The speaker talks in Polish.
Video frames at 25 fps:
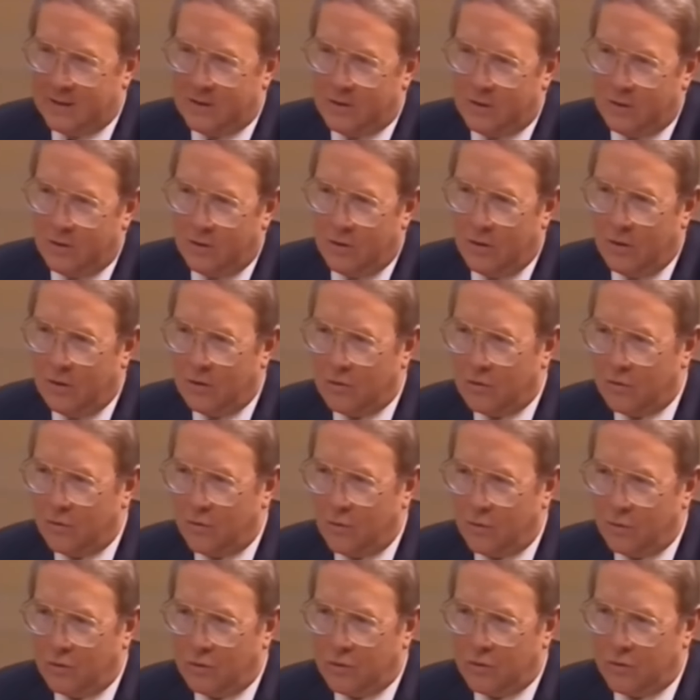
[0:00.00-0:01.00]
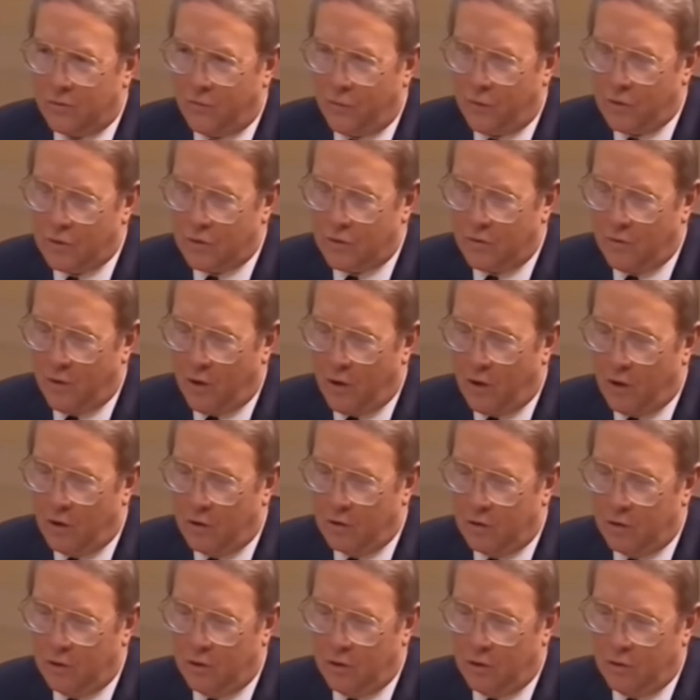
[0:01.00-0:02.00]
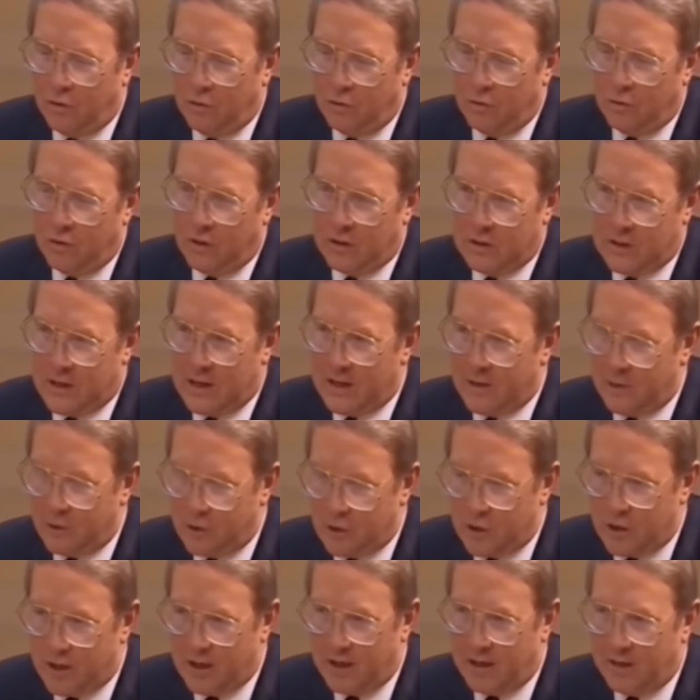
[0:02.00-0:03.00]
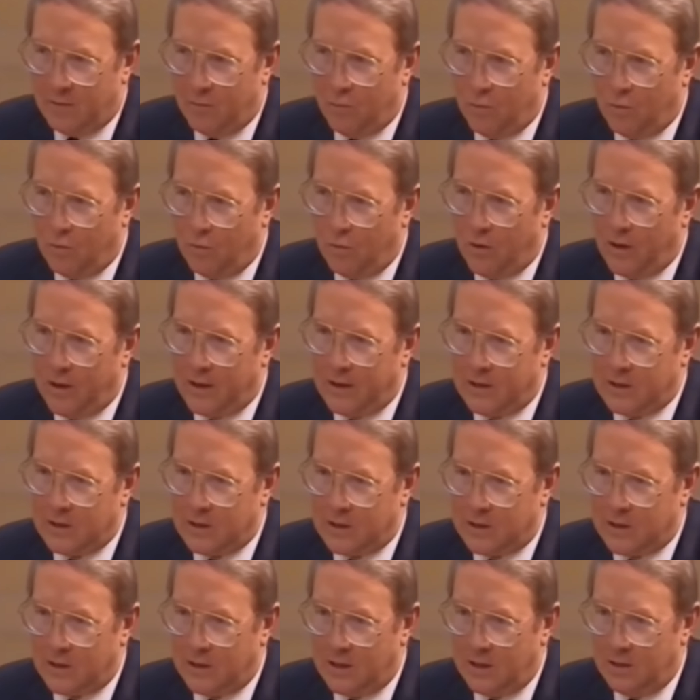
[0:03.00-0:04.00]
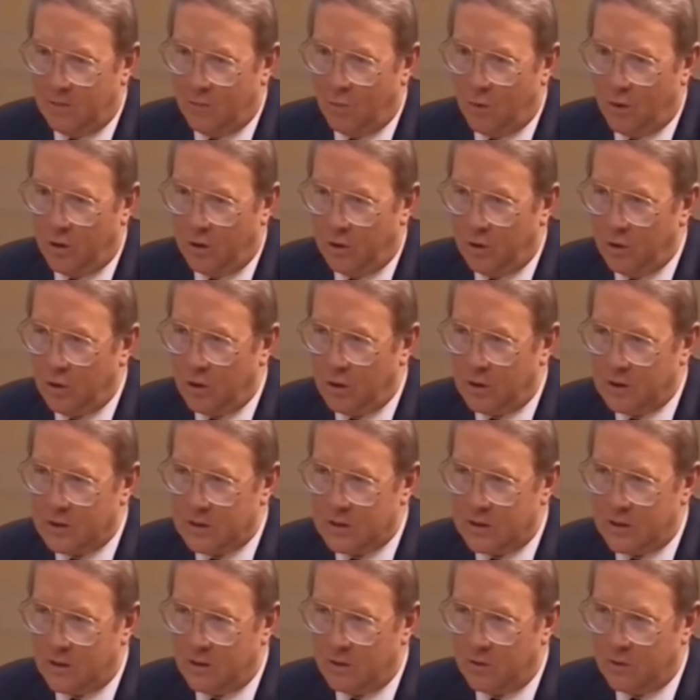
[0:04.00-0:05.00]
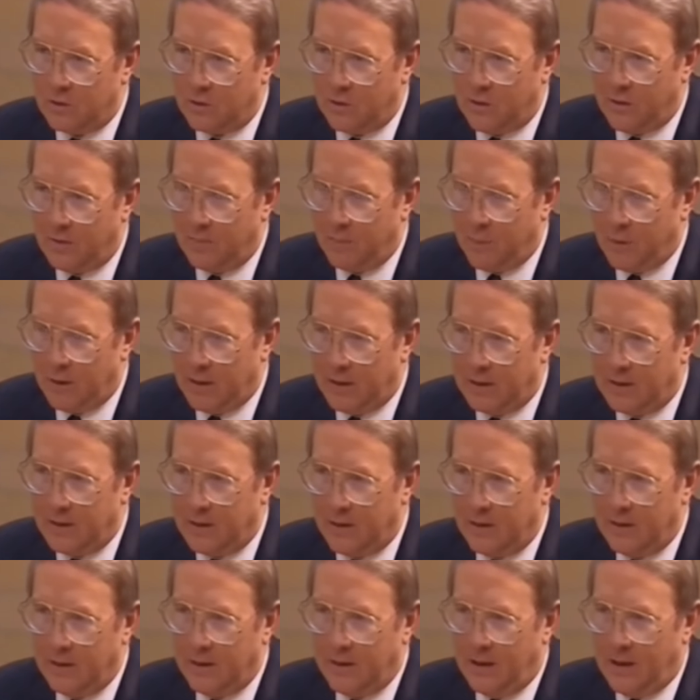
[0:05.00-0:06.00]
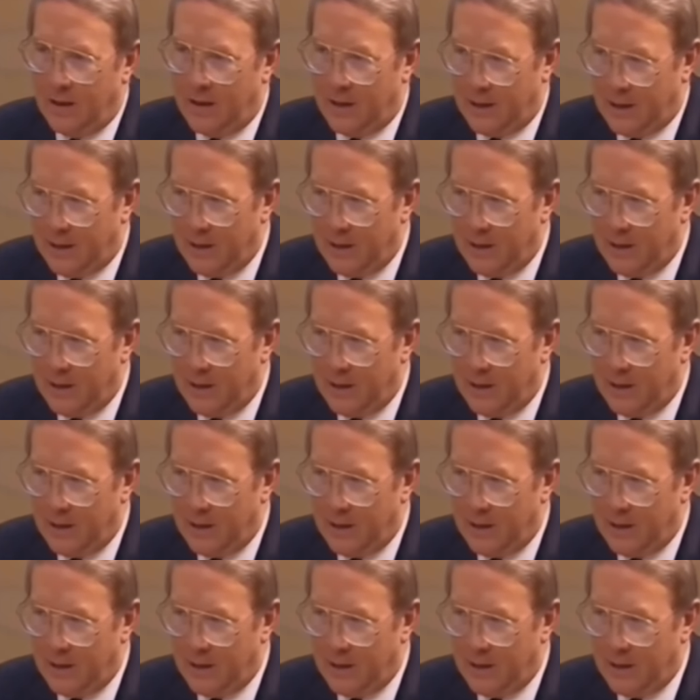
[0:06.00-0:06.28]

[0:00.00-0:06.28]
Cofnijmy się do korzeni. O ile dobrze pamiętam, wychowałeś się w rodzinie, którą uważasz za normalną.